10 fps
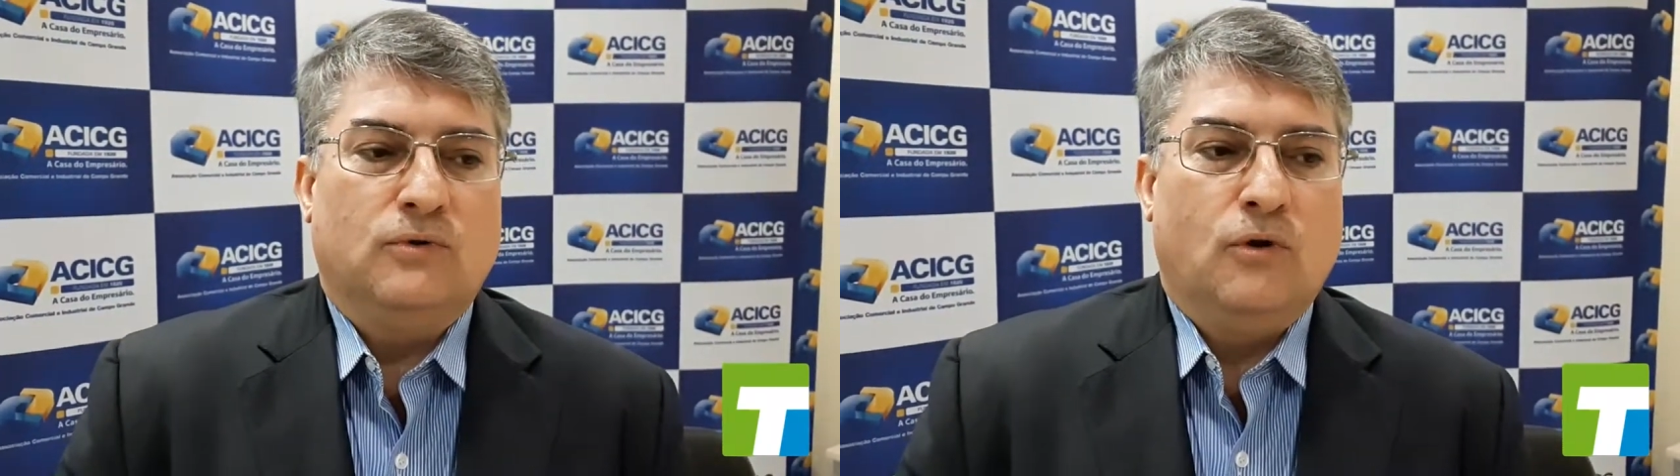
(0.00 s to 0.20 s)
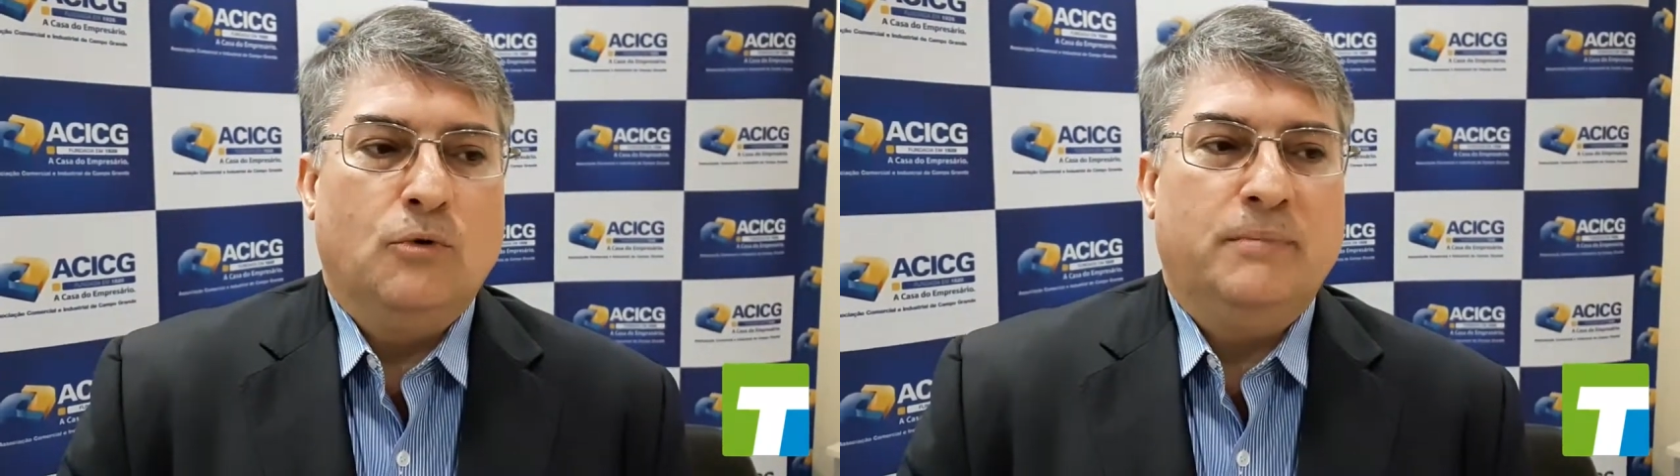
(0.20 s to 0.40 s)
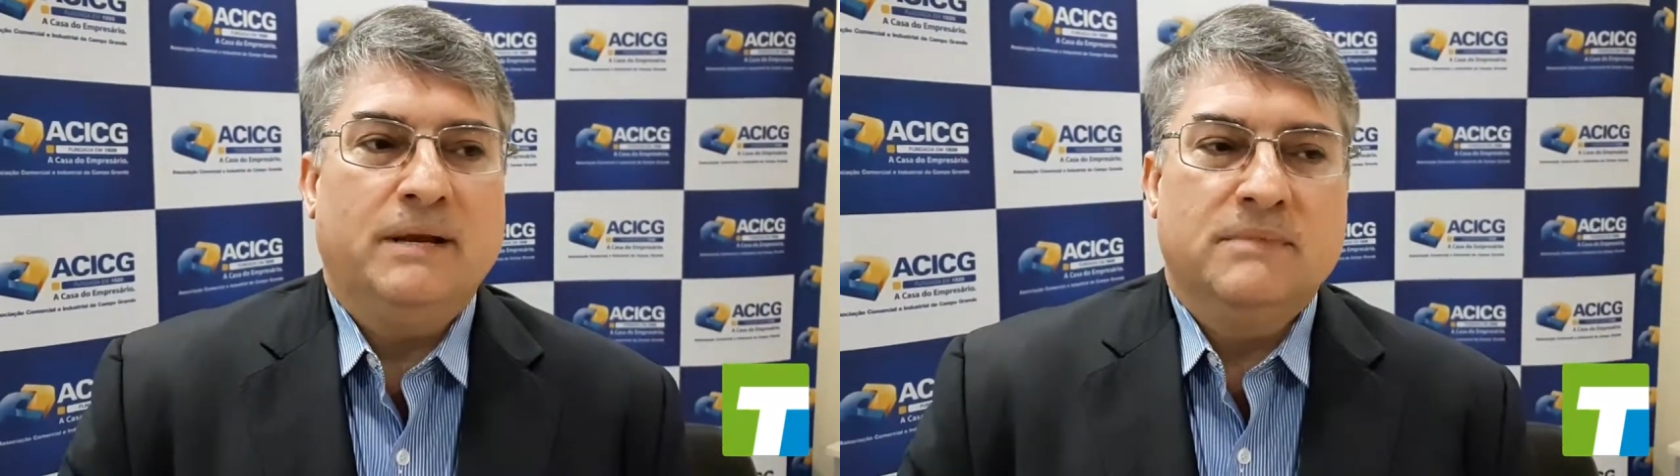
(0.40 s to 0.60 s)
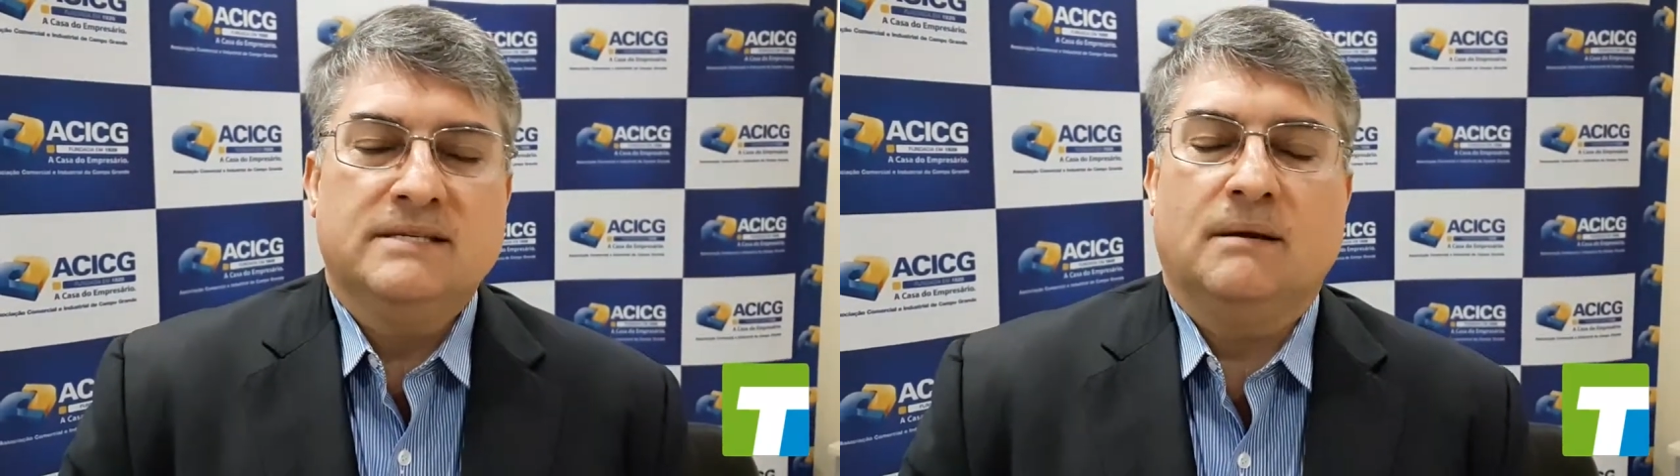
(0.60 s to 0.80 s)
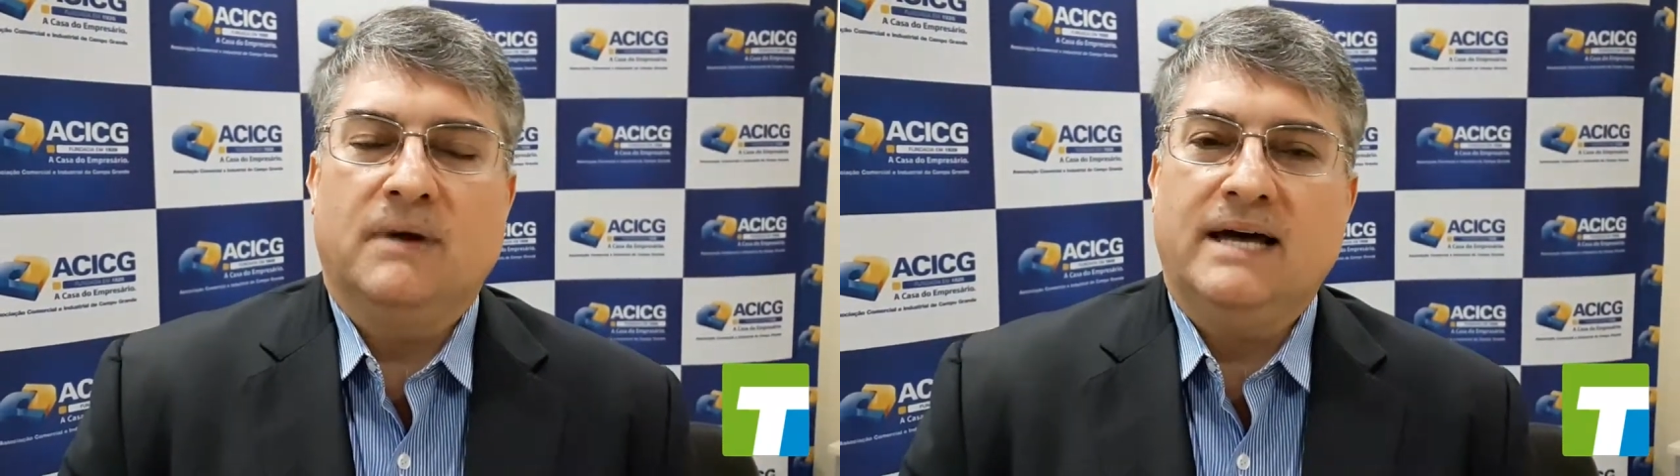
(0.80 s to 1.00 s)
como
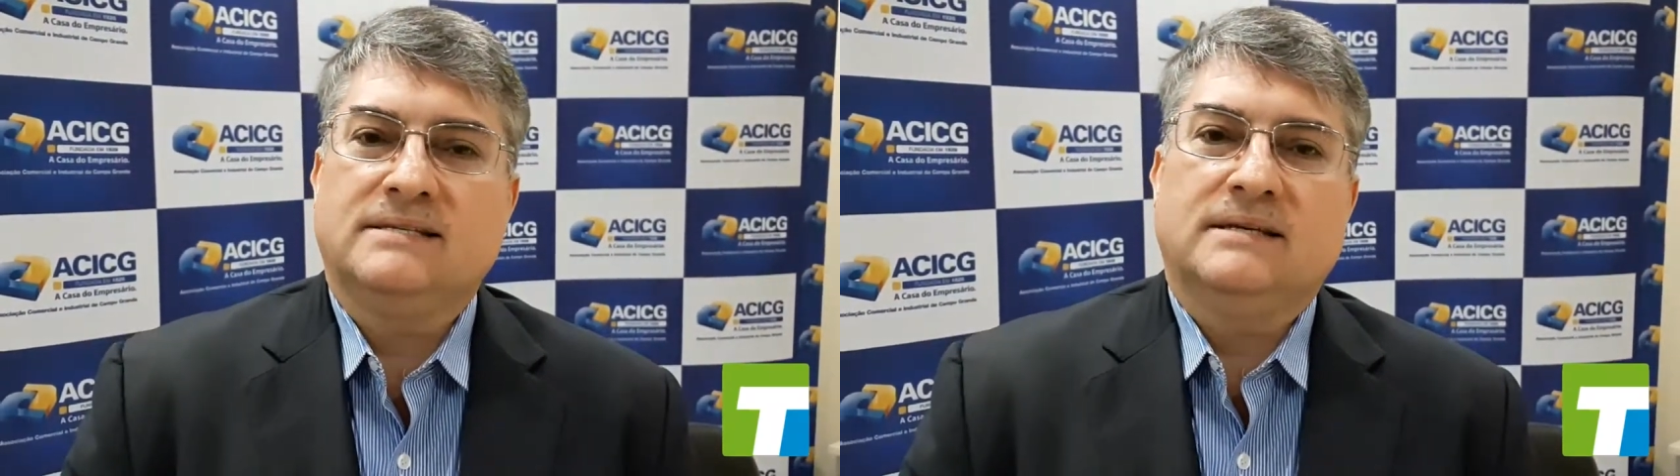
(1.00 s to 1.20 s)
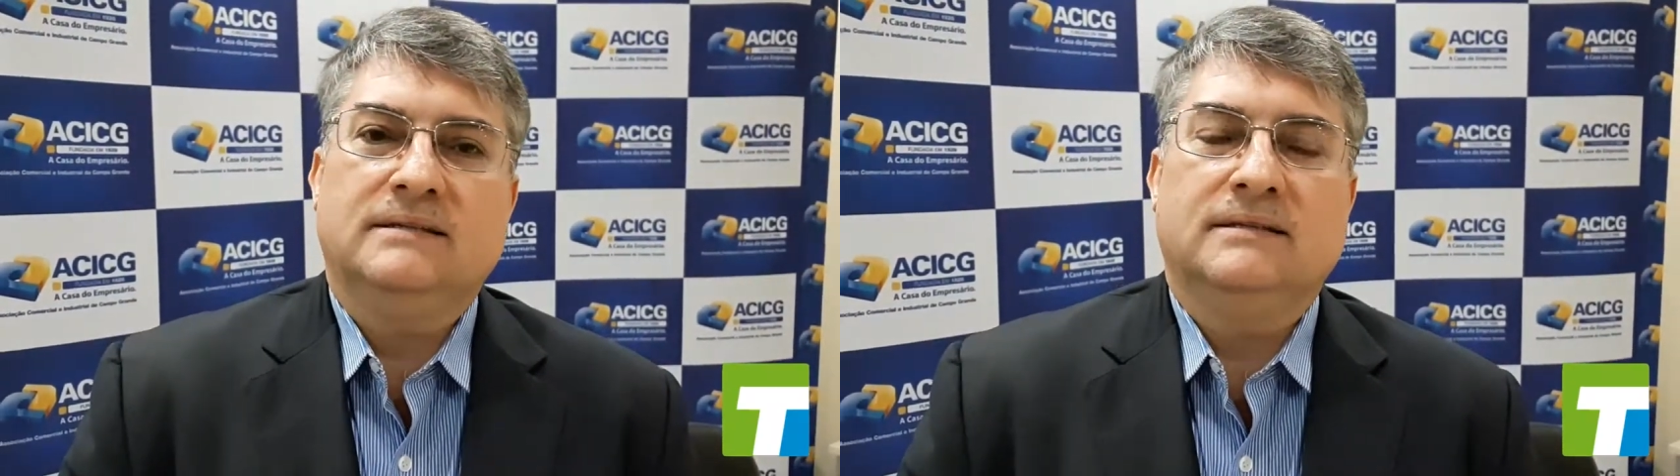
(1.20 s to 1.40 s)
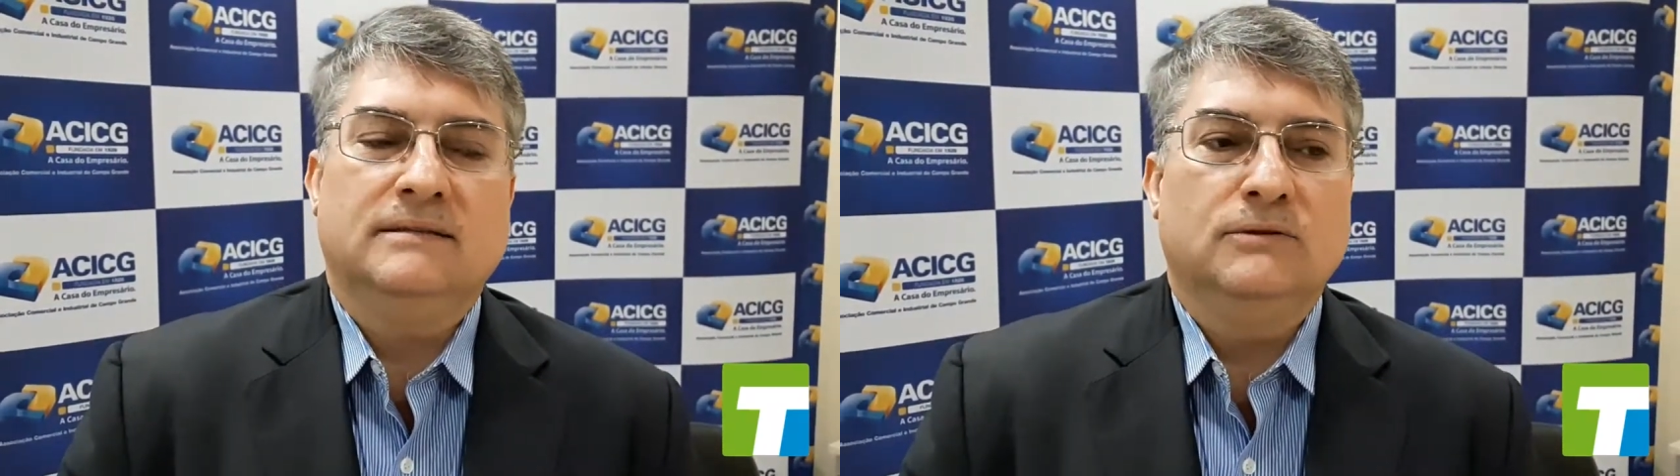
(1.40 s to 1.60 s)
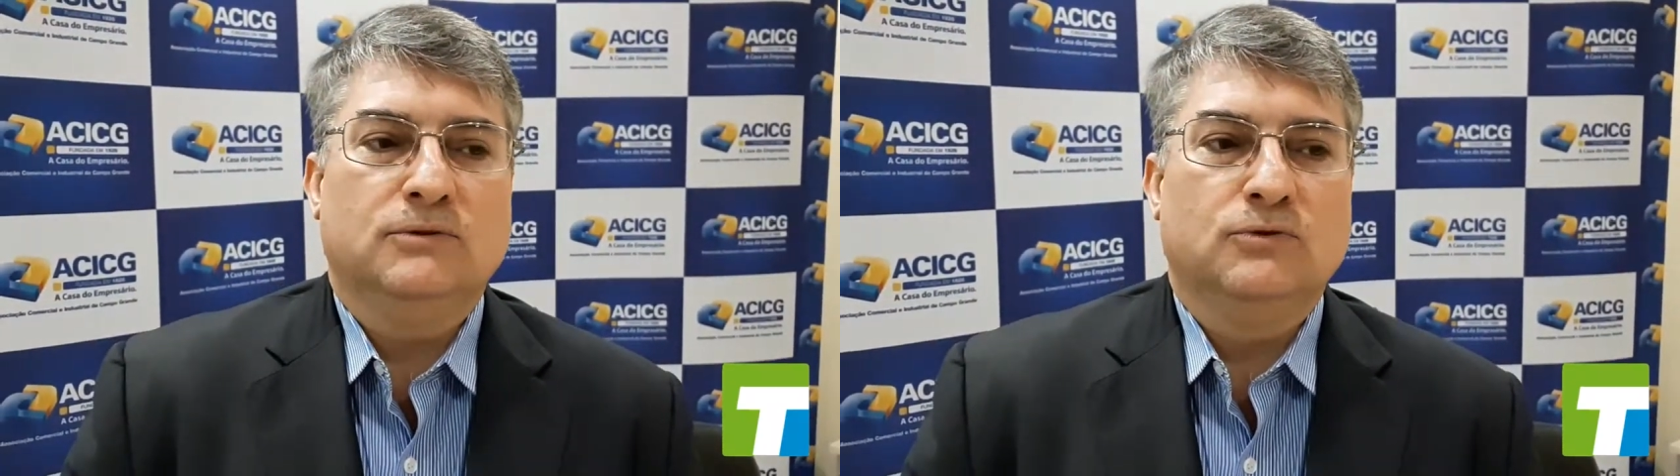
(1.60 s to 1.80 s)
premissa básica do,